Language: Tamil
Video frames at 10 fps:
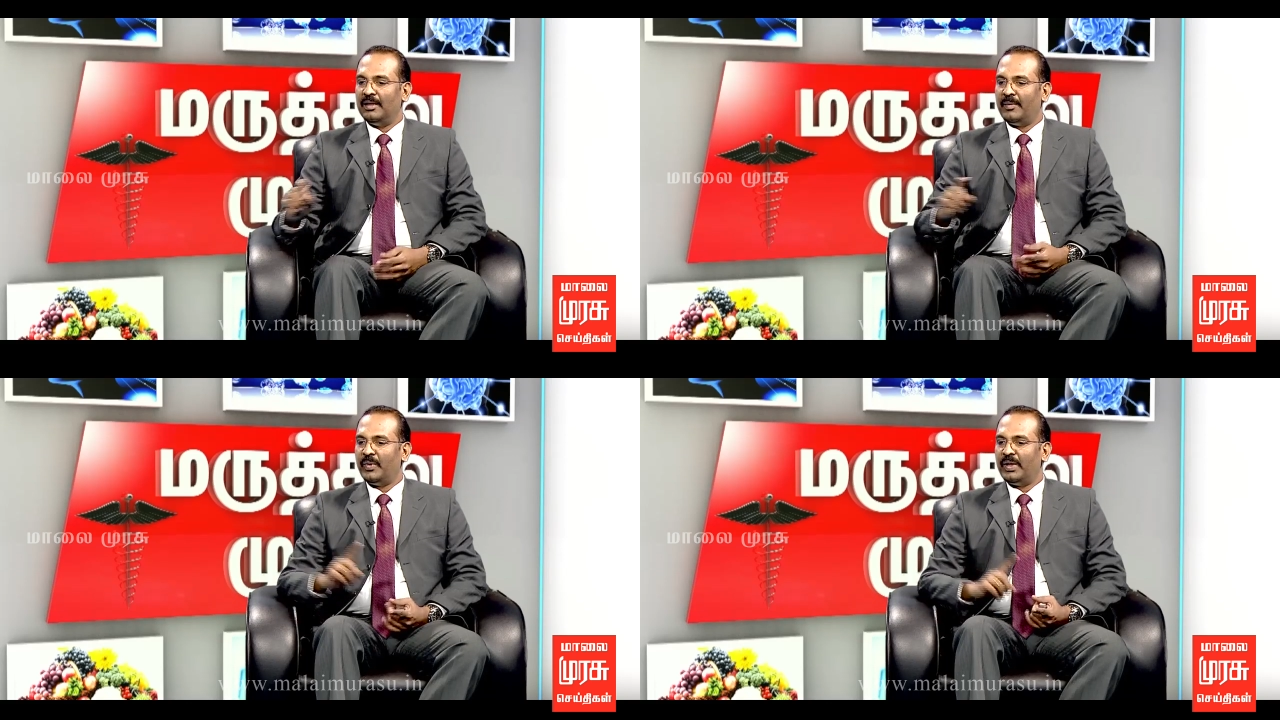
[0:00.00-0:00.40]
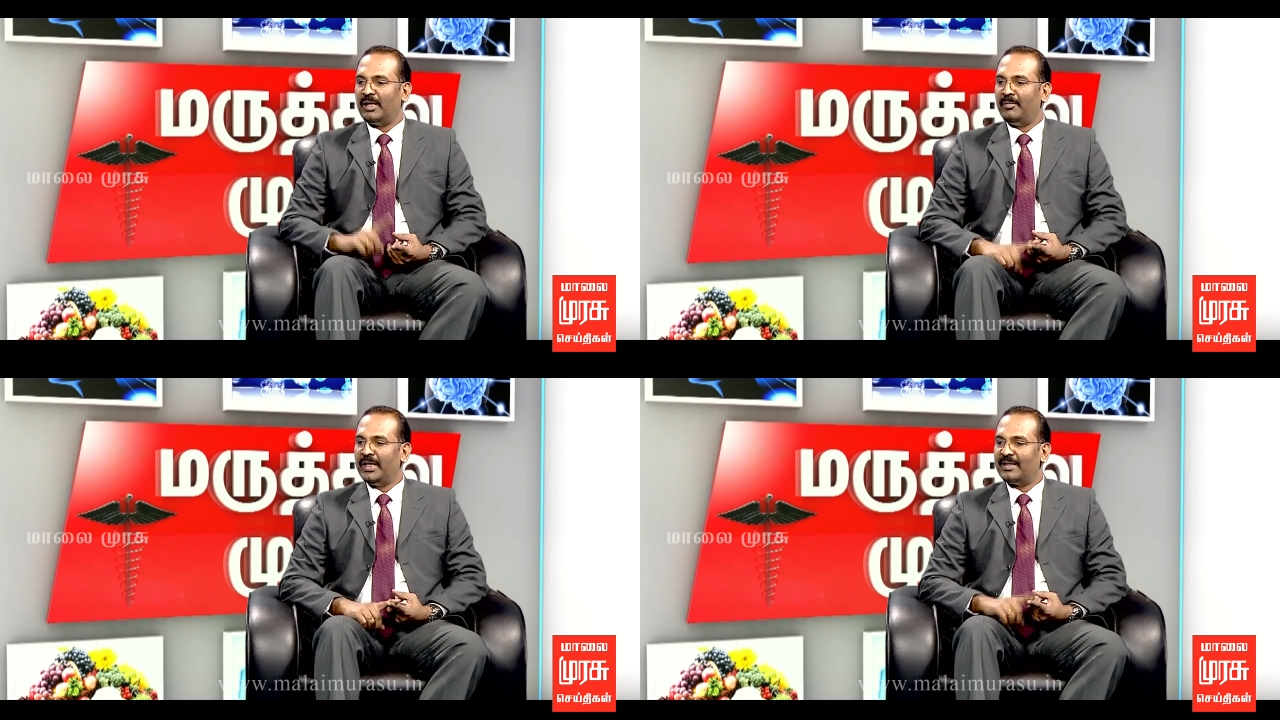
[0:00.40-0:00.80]
அப்போ
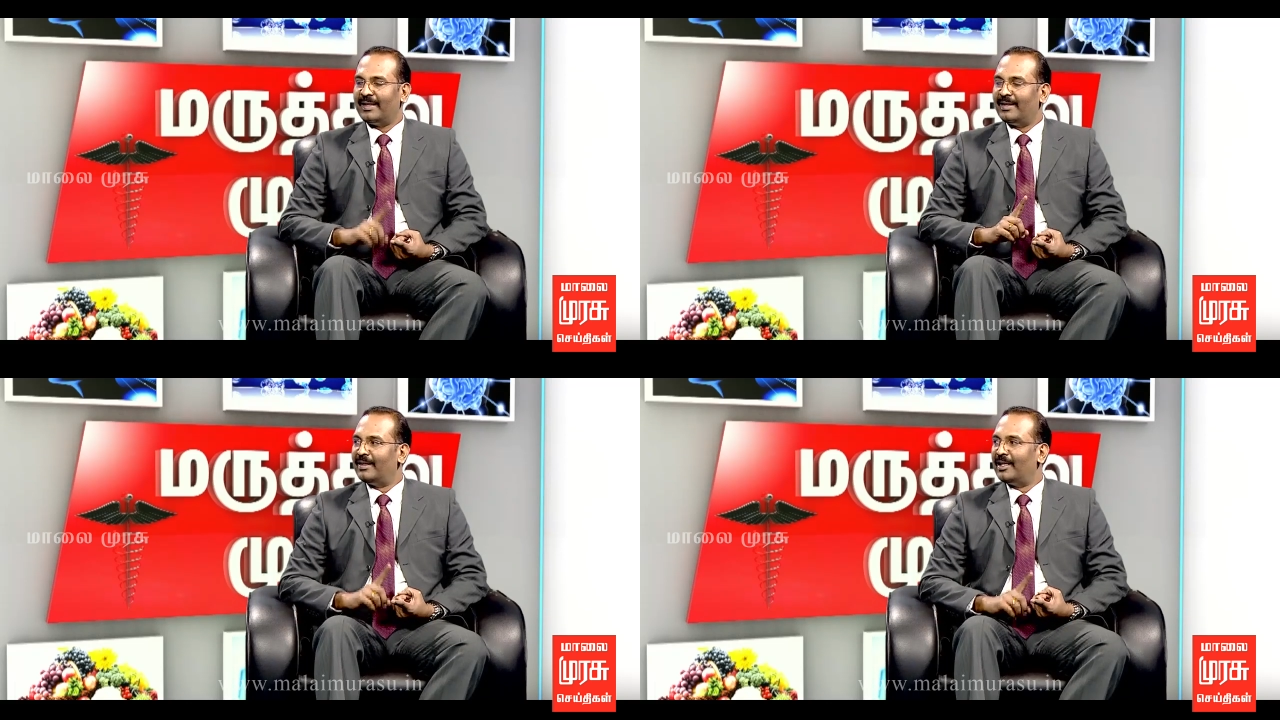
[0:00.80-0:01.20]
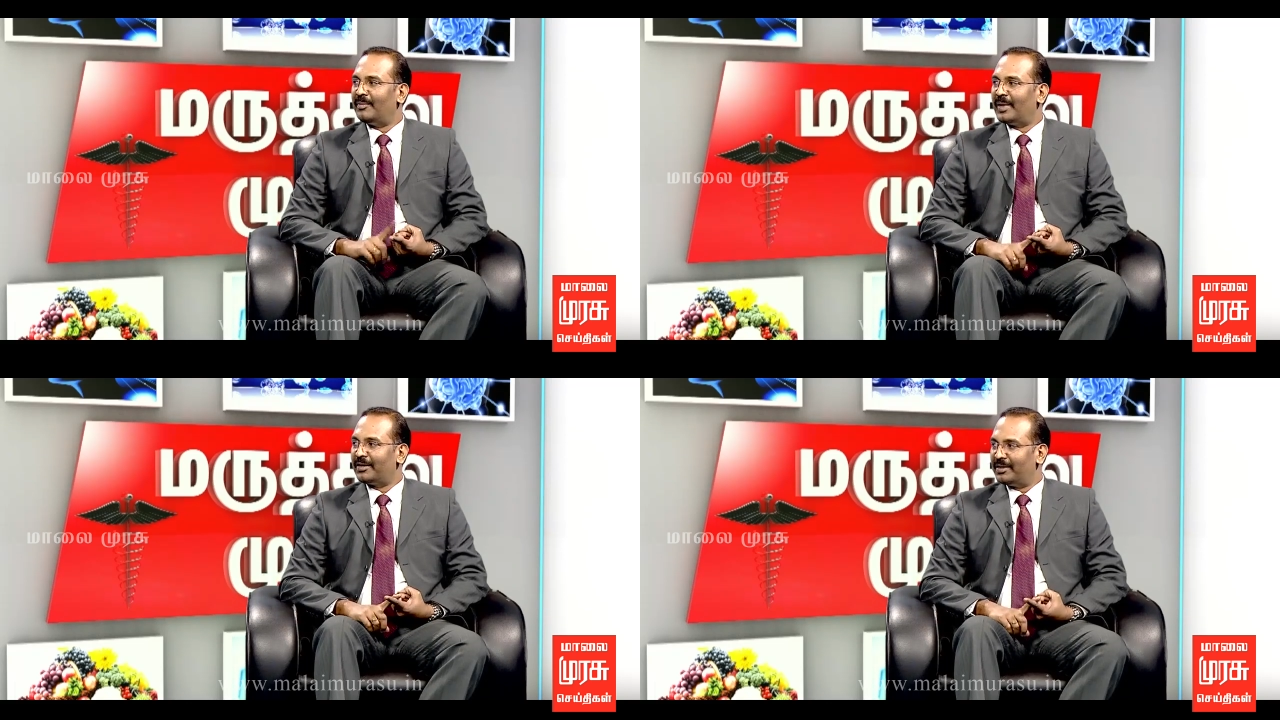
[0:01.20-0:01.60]
நம்ம இன்றைக்கு என்னெல்லாம்
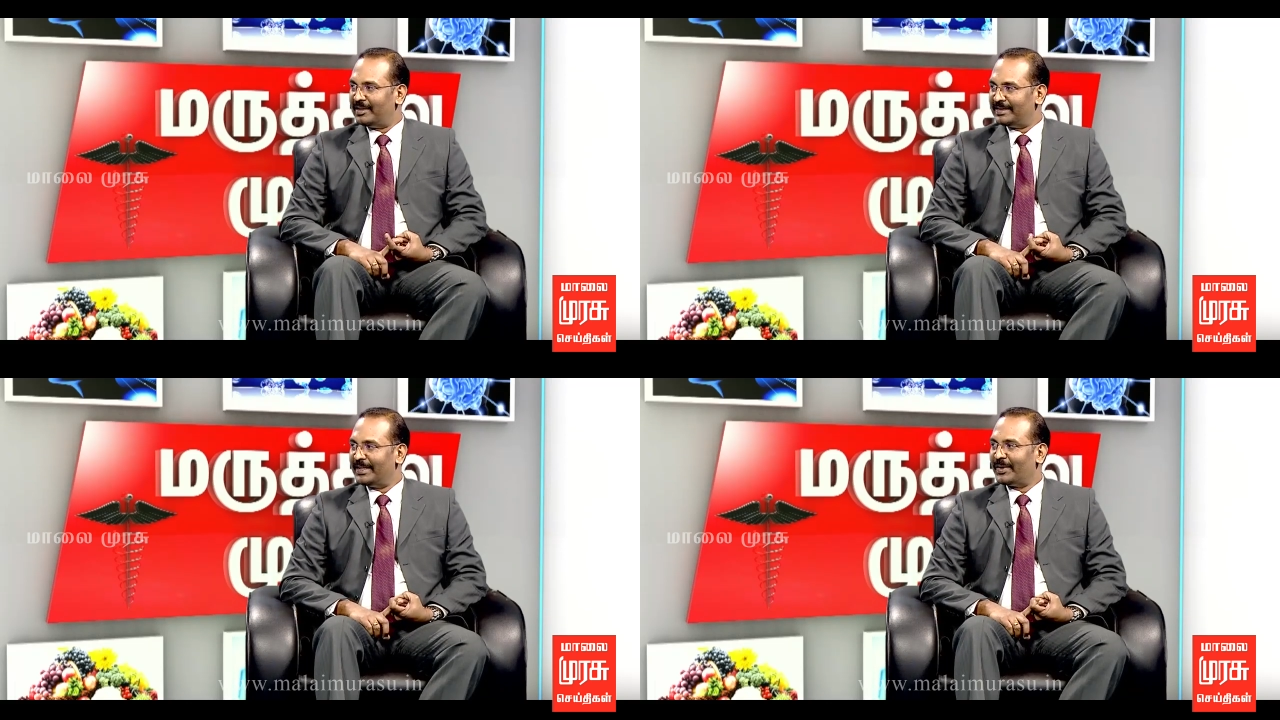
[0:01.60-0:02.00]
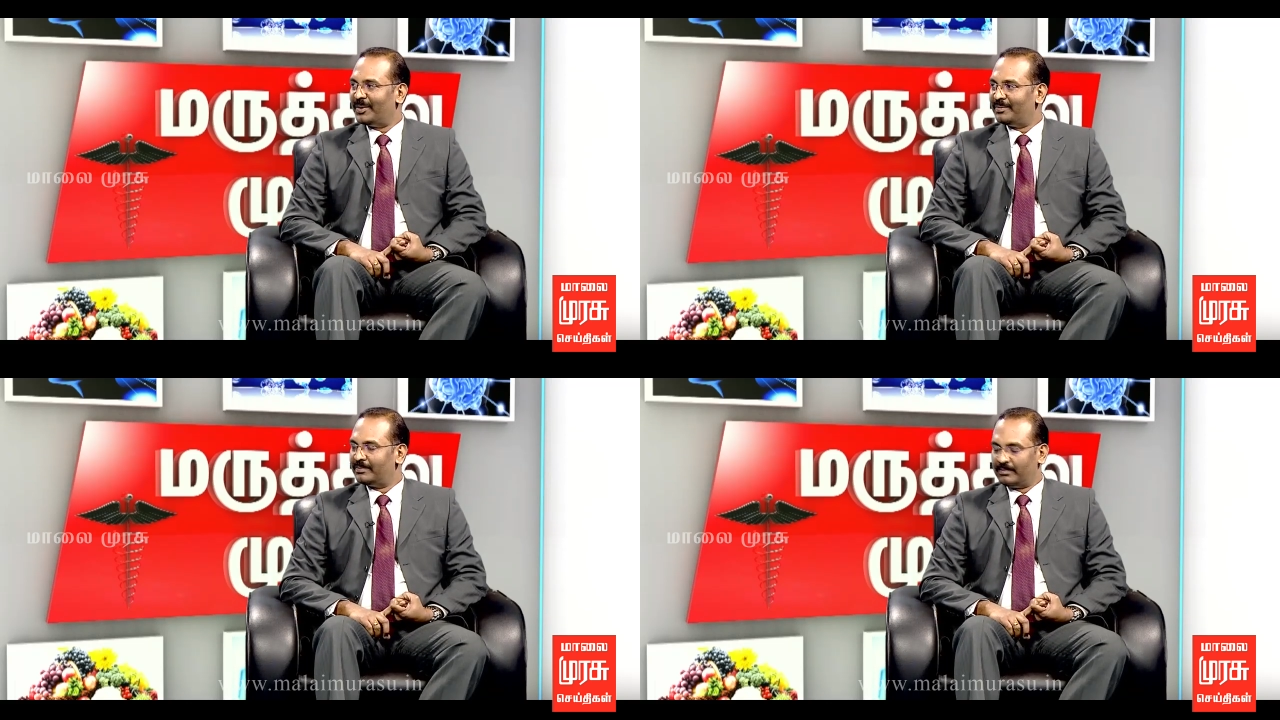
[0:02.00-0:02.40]
பழக்கங்கள் செய்கிறோம்